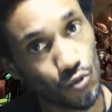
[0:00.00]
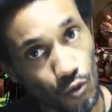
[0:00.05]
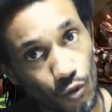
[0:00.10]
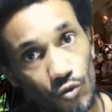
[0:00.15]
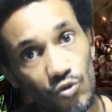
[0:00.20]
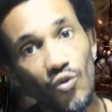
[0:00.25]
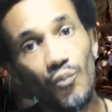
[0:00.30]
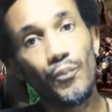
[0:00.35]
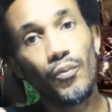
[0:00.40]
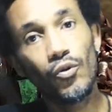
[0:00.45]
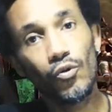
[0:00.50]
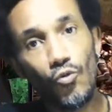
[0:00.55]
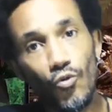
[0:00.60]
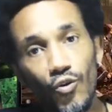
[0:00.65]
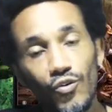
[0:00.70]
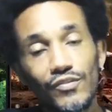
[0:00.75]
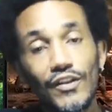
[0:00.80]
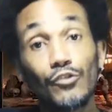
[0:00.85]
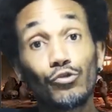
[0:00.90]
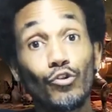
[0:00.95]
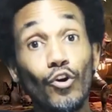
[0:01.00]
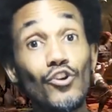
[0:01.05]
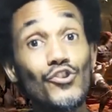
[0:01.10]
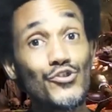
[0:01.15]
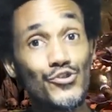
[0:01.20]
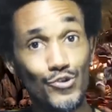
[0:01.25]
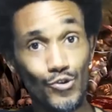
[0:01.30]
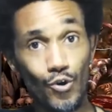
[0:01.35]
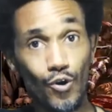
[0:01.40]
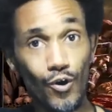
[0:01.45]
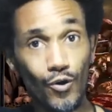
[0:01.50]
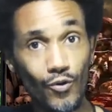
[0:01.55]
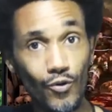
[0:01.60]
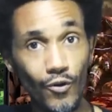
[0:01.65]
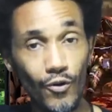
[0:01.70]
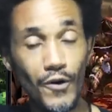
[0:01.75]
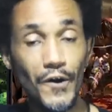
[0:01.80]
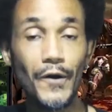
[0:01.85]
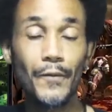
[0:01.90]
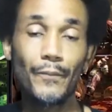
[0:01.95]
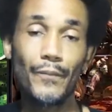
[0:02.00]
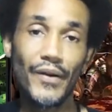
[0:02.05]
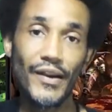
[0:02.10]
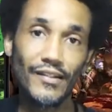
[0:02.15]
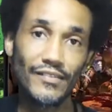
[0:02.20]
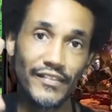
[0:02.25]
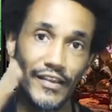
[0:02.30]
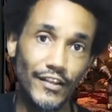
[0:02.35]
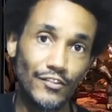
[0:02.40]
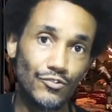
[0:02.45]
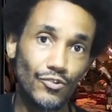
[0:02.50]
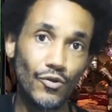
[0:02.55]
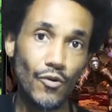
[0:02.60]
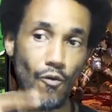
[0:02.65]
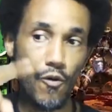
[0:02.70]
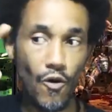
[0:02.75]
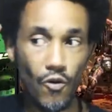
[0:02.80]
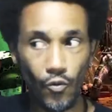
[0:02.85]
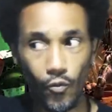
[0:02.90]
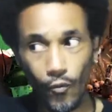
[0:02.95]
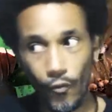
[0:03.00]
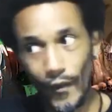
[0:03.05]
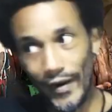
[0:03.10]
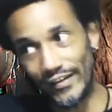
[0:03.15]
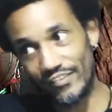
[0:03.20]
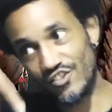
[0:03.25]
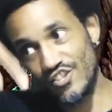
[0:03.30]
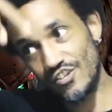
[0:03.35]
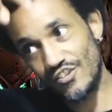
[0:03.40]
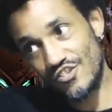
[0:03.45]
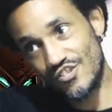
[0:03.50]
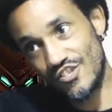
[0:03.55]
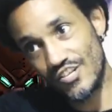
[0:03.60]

Tudo por conta do jogo Predator Conquest